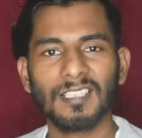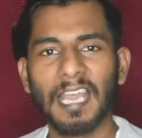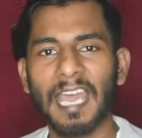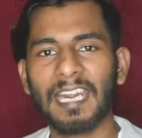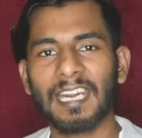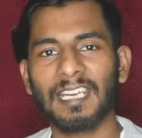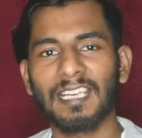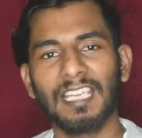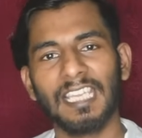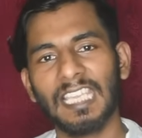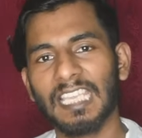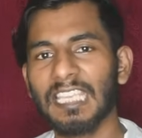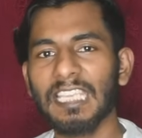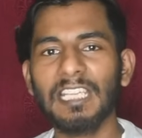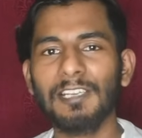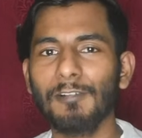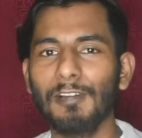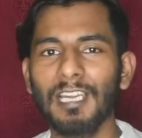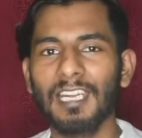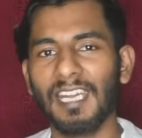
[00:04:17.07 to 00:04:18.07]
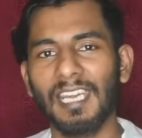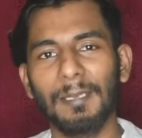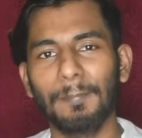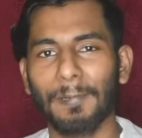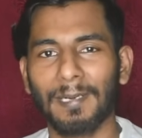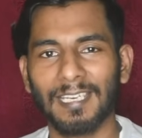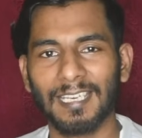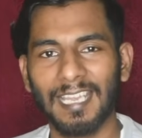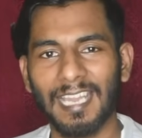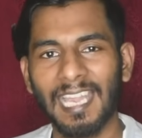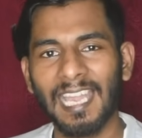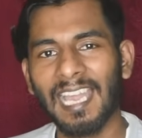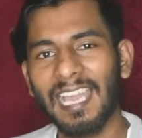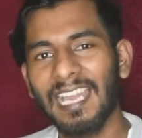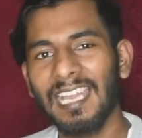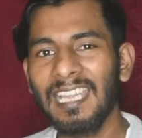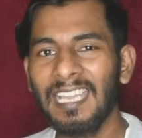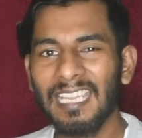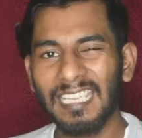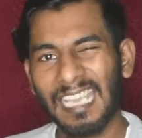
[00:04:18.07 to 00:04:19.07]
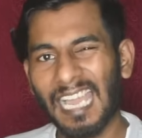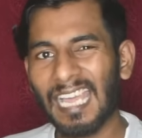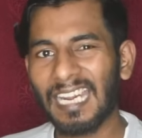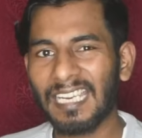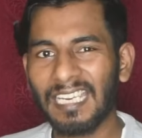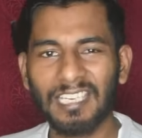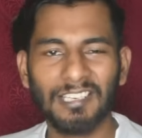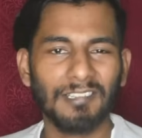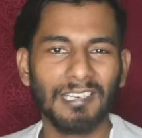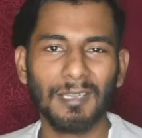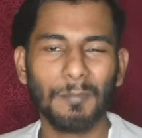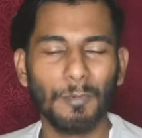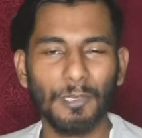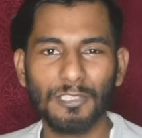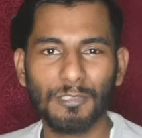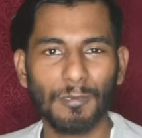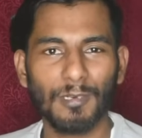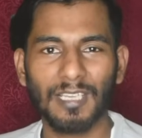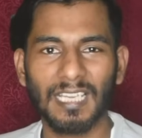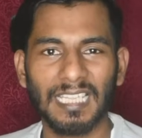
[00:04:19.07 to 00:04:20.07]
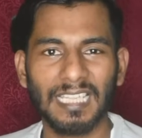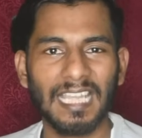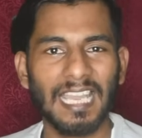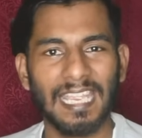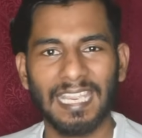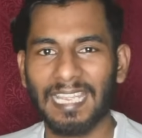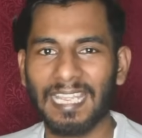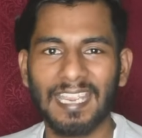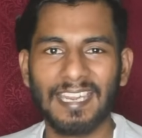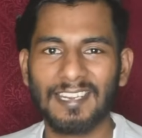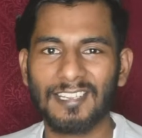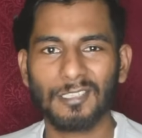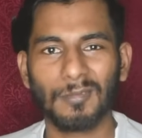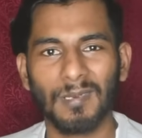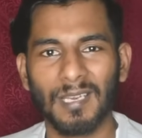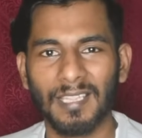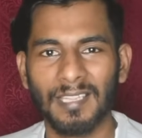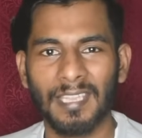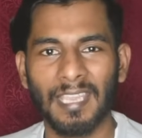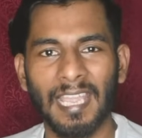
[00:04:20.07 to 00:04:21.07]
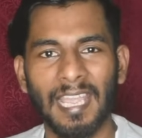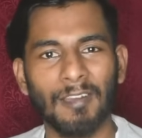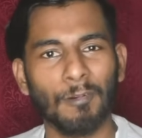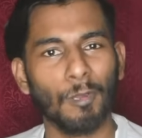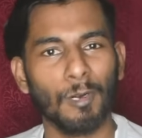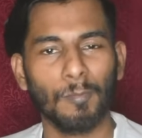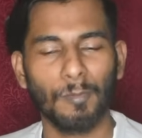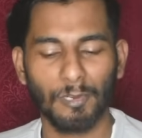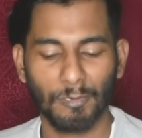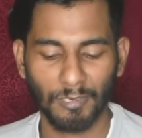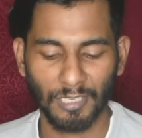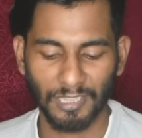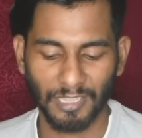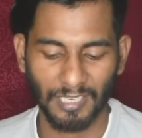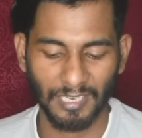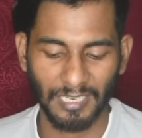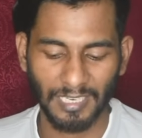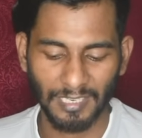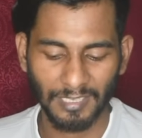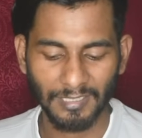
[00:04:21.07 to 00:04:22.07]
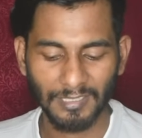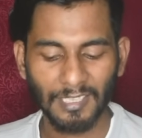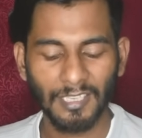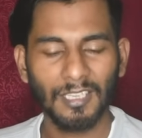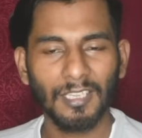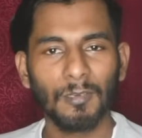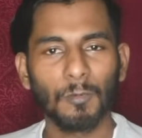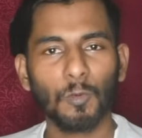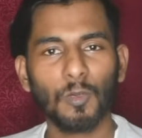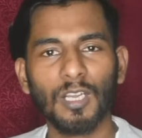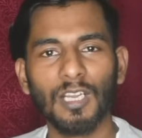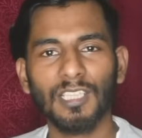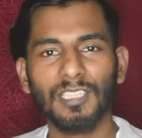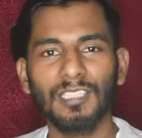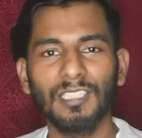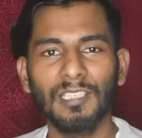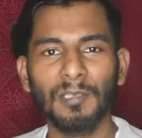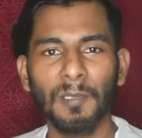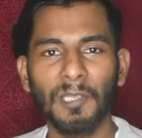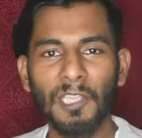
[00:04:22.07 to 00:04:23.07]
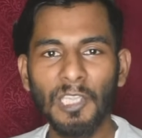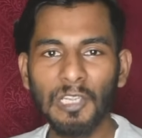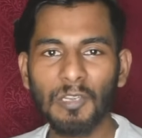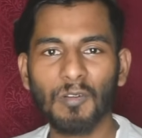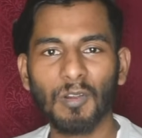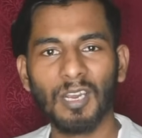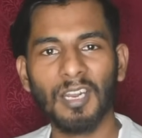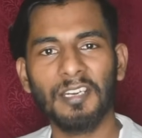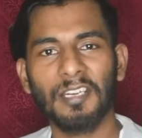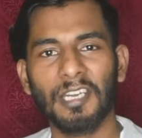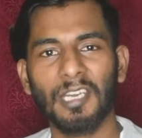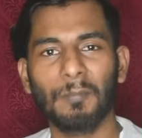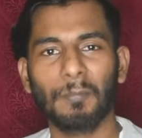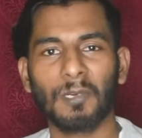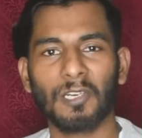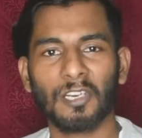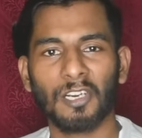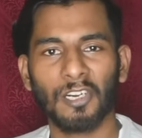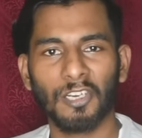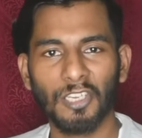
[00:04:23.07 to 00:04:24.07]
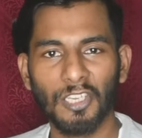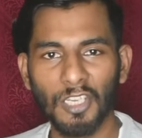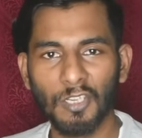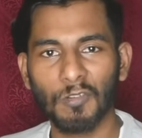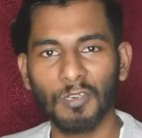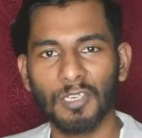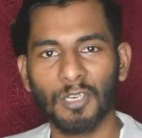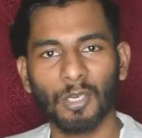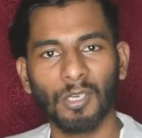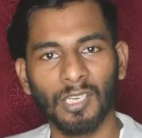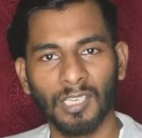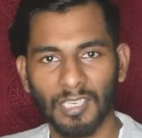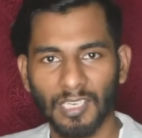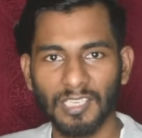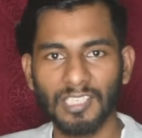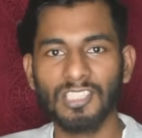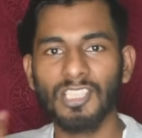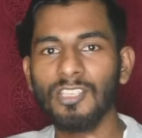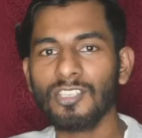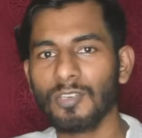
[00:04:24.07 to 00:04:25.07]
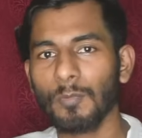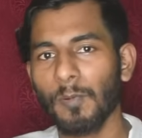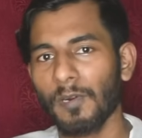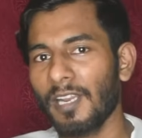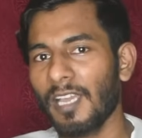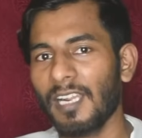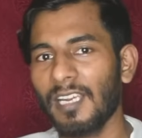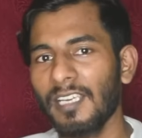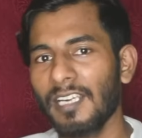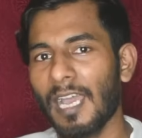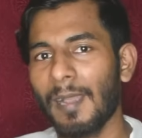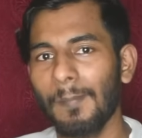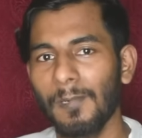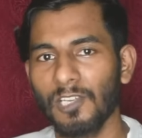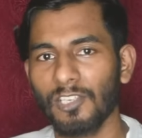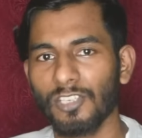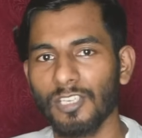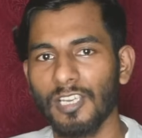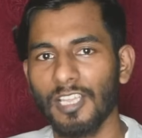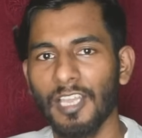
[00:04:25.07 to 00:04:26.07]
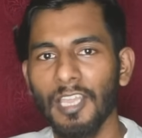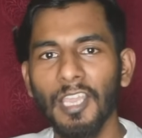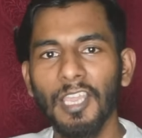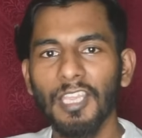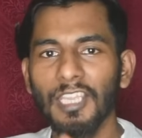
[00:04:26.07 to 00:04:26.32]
சார் நீங்கள் ஈக்குவல் ட்ரீட் பண்ணல யார்கிட்ட வேணால் பொய் சொல்லுங்கள் இதை எங்ககிட்ட சொல்லாதீங்க உரம் போய் உட்காந்துருங்க உட்காந்துக்கிட்டு ஈக்குவலாக ட்ரீட் பண்ணுறோம் ஈக்குவல் ட்ரீட்டிங் ரிஜிஸ்டர் பண்ணாங்களா நாமினேஷனில்